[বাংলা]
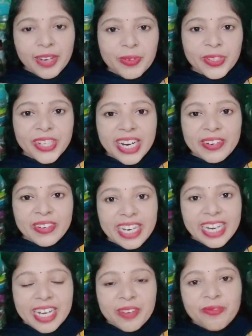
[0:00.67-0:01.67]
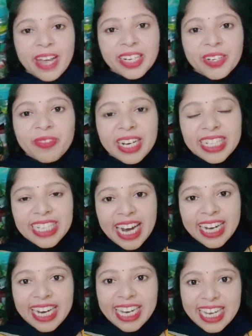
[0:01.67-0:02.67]
হ্যালো বন্ধুরা ওয়েলকাম ব্যাক টু মাই
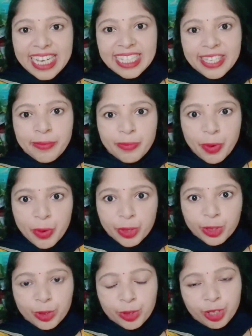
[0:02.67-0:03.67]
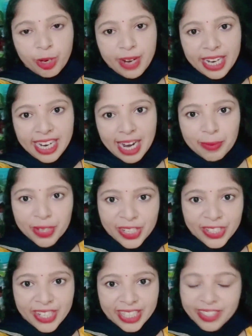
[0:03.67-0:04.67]
চ্যানেল এস এম ব্লগস তো সবাই কেমন
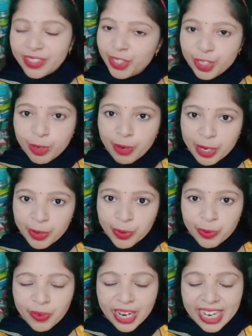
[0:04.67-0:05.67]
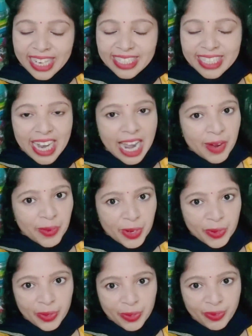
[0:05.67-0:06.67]
আছো আশা করছি সবাই খুব ভালো আছো
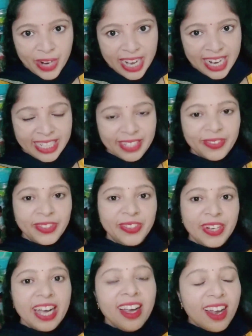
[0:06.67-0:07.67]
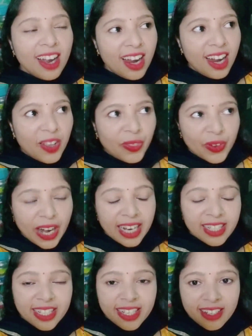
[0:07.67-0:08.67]
আমরাও খুব ভালো আছি বন্ধুরা তো
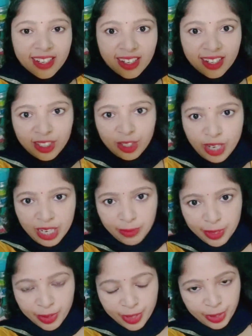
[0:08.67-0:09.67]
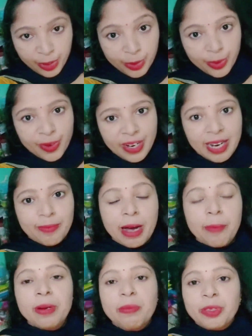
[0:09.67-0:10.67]
আজকে সকালে ভিডিওটা শুরু করলাম
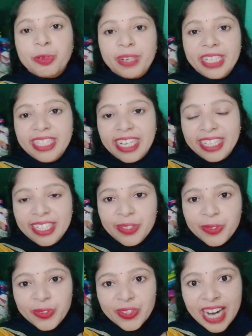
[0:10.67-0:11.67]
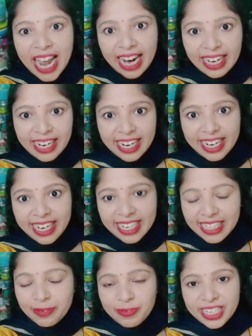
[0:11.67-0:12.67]
ভাবলাম তোমাদের সাথে সুন্দর একটা
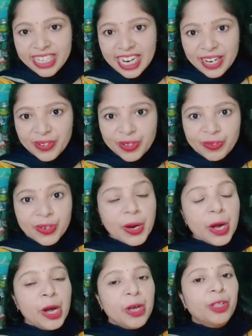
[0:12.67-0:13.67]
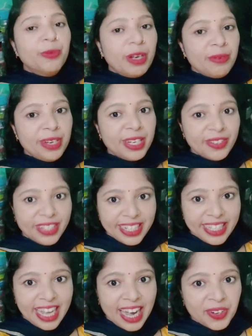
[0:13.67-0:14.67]
রেসিপি শেয়ার করব তোমরা
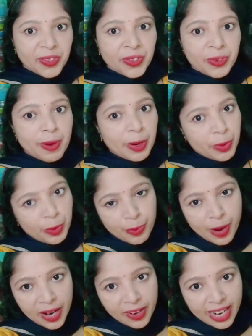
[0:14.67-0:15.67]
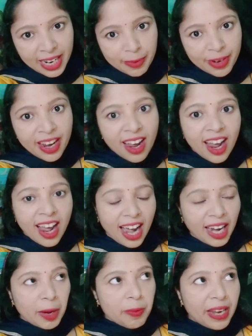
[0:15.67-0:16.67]
ভিডিওতে থাকো খুব ভালো লাগবে
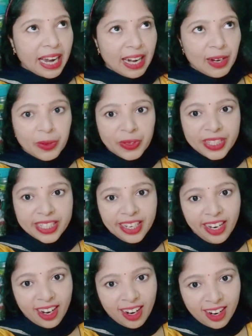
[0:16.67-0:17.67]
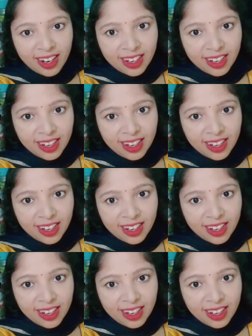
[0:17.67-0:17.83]
আগামীকাল হচ্ছে